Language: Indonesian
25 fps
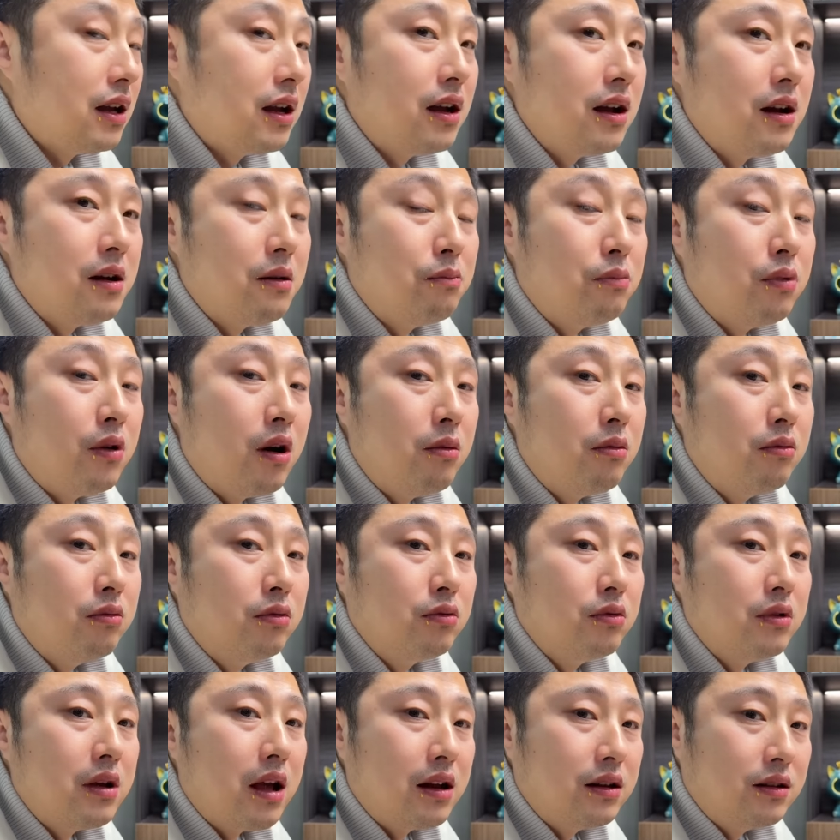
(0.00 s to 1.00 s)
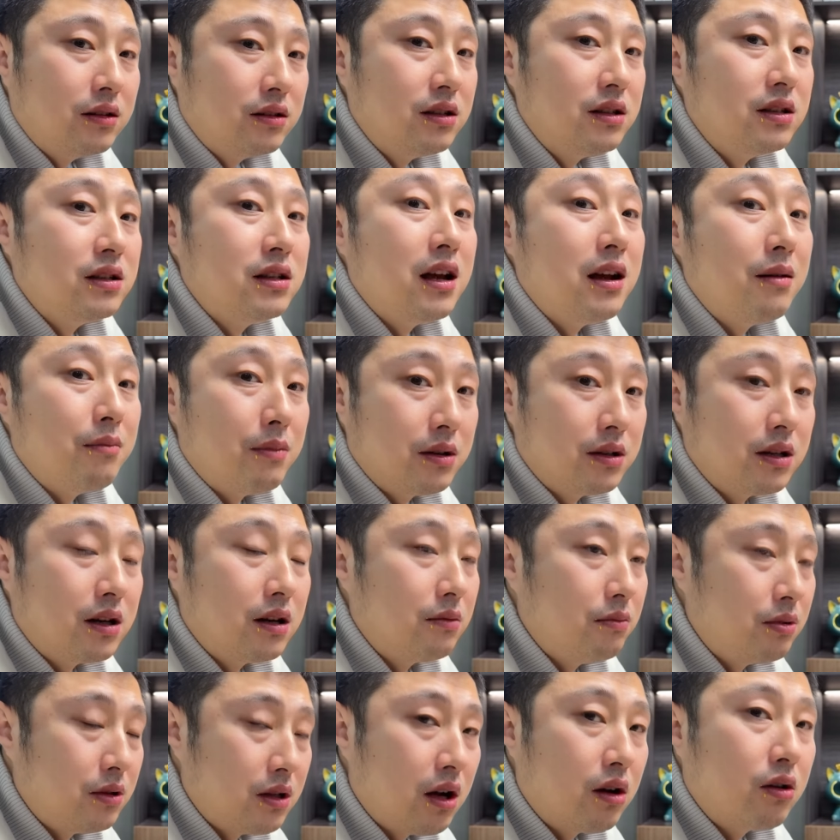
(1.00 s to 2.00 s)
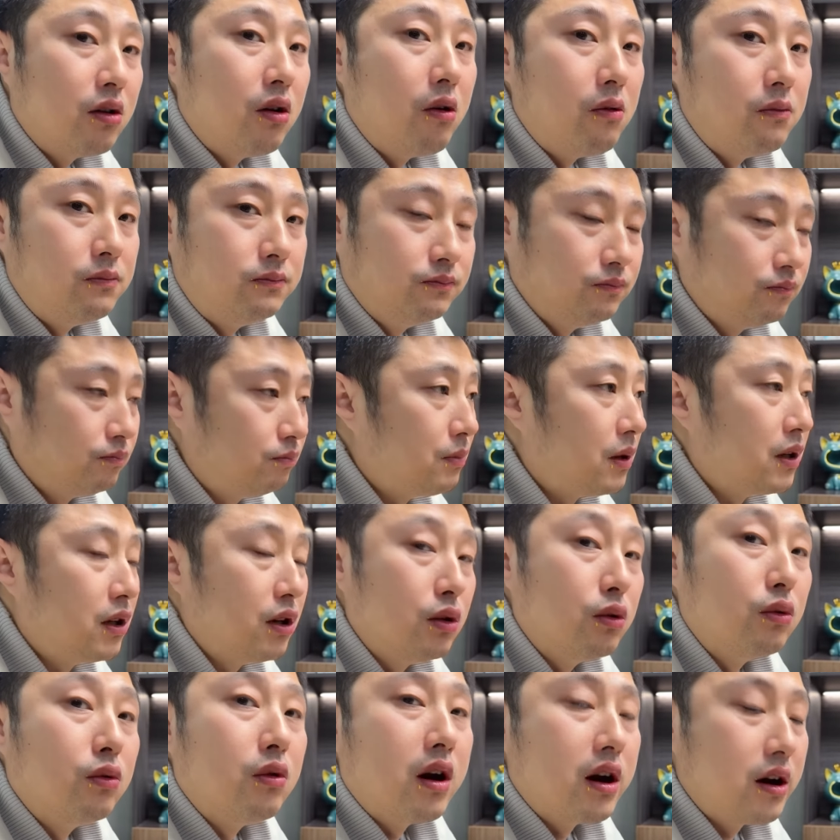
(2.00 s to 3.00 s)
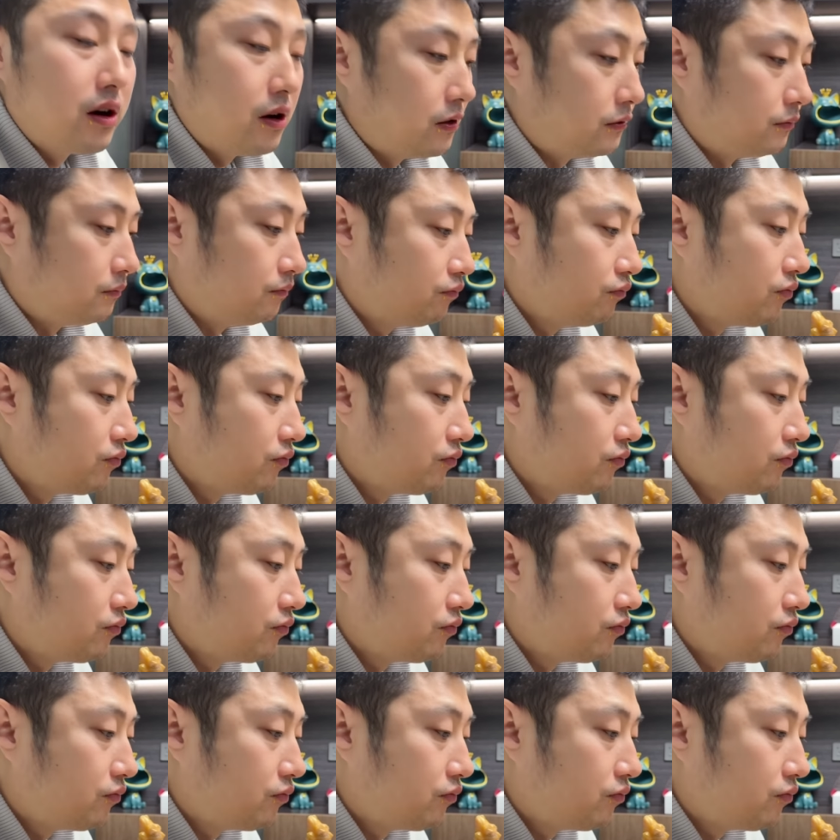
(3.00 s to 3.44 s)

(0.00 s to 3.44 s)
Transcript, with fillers: saya buang mulu ya, isi saya masih bi tako, ka luarnya.